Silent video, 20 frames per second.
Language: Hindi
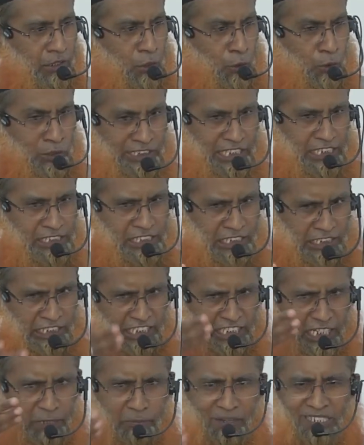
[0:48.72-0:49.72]
उनके
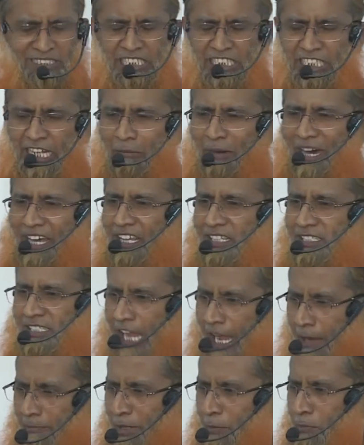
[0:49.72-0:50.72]
जीने का मकसद हमारे
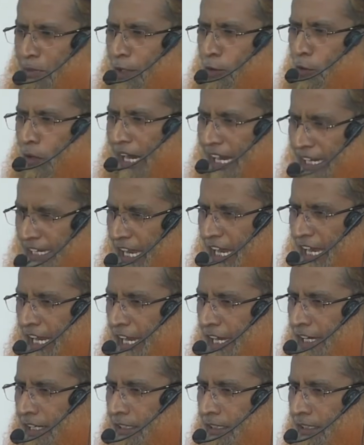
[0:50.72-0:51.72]
सामने बिल्कुल आया
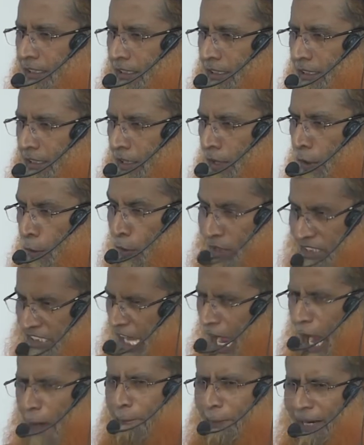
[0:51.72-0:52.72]
है वो
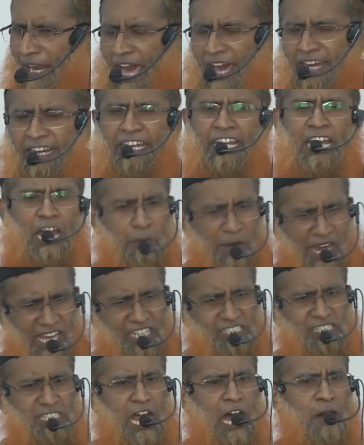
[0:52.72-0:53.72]
क्या पढ़ा रहे हैं
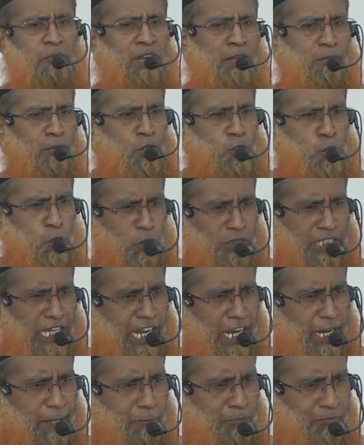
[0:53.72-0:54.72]
हमारे सामने मौजूद
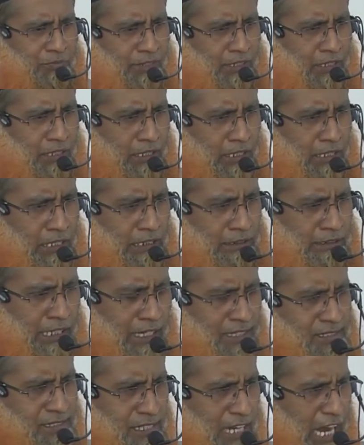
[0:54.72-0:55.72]
है
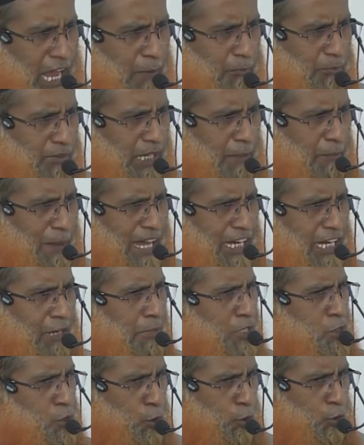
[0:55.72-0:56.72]
क्या इस्लाम के बारे
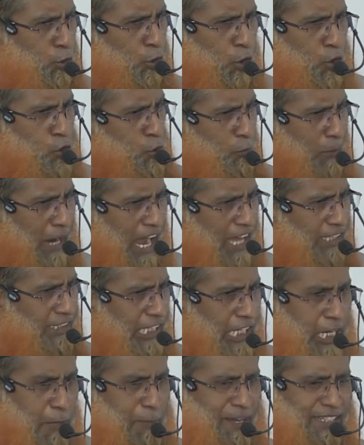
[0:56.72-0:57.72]
में शुकू को शुभहात
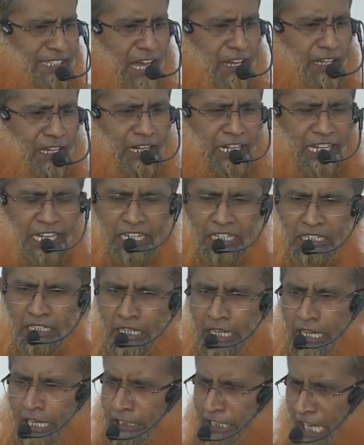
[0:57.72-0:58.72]
नहीं पैदा कर रहे हैं
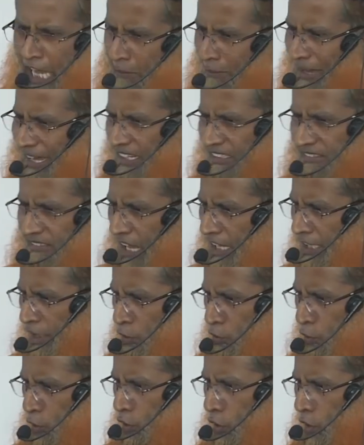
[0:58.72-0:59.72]
क्या हमारी
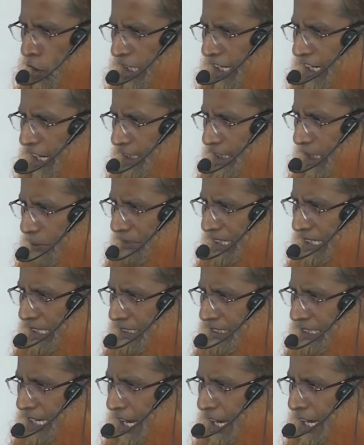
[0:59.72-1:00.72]
तारीख को उन्होंने कदम नहीं
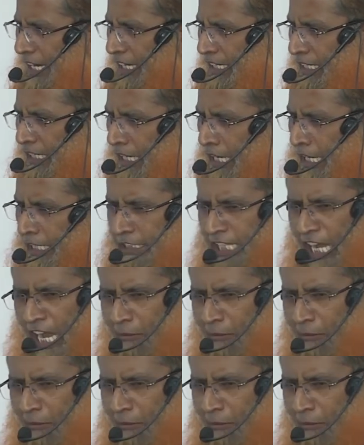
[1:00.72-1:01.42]
किया है क्या